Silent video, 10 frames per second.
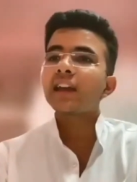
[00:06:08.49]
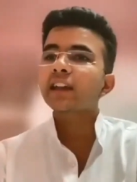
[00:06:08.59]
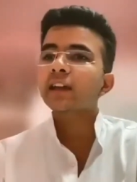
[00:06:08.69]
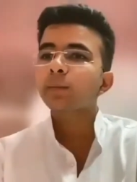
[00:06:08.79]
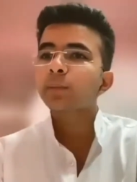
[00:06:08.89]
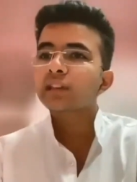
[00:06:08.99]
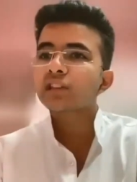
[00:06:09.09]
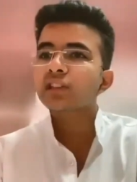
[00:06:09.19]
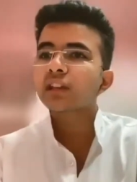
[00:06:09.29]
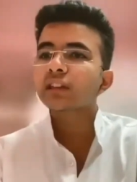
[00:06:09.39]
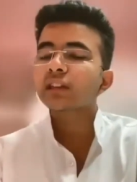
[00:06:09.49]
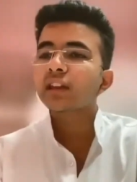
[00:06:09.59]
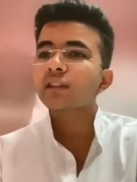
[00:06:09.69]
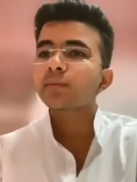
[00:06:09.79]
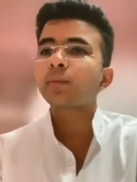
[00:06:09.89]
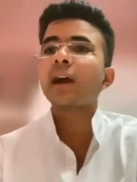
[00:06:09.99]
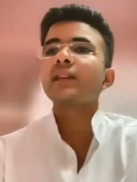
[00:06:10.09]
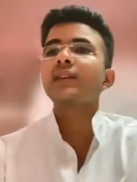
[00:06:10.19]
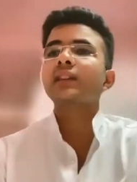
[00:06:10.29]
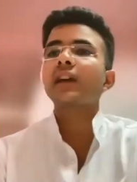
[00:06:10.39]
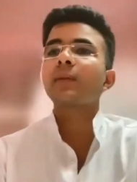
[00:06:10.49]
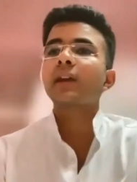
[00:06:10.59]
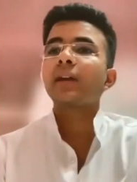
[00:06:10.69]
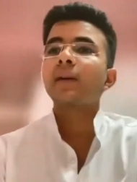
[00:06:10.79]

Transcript: एक एक प्रदेश के अंदर ये पाया जाता है हमारे